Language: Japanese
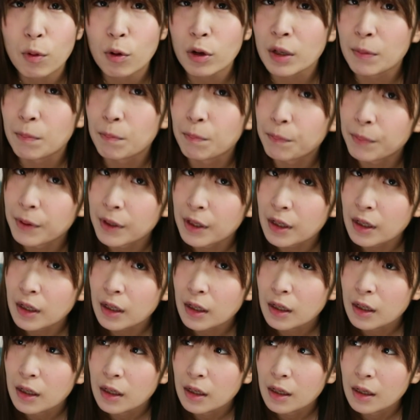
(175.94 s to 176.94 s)

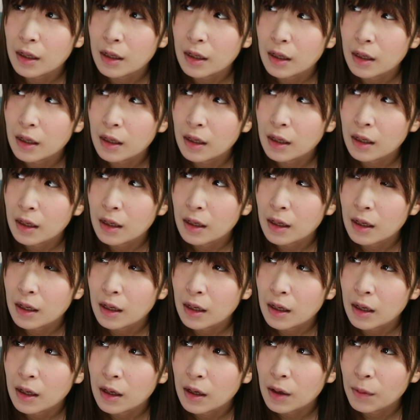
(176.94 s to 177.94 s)
ポリッピー、
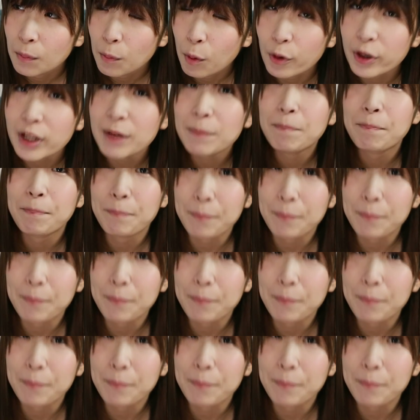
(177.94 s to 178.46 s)
ポリッ